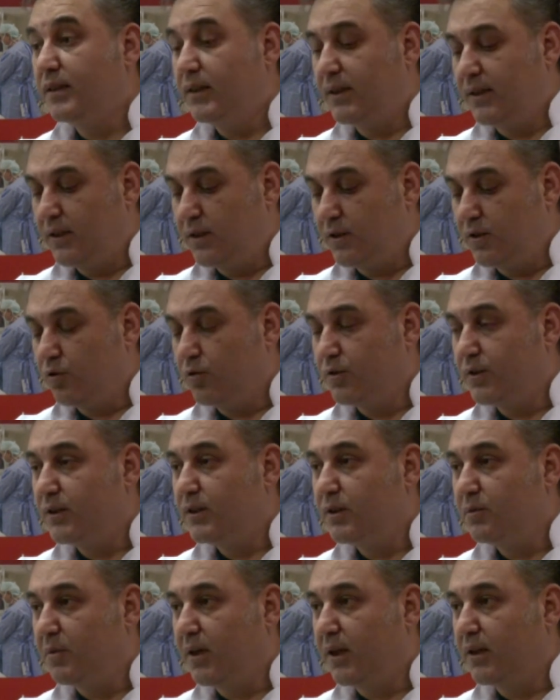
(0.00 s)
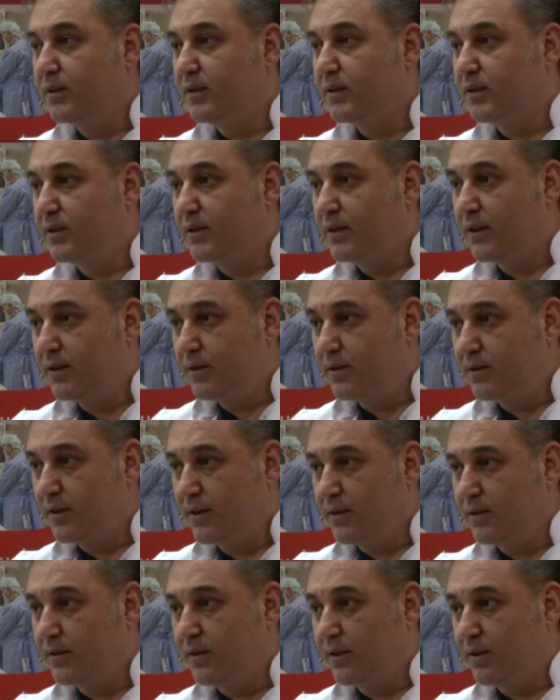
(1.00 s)
iyi gözetim altında
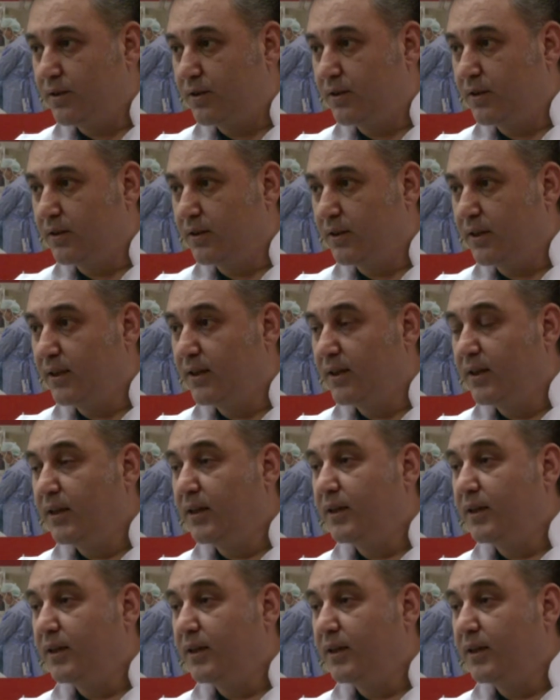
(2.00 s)
diyetisyen eşliğinde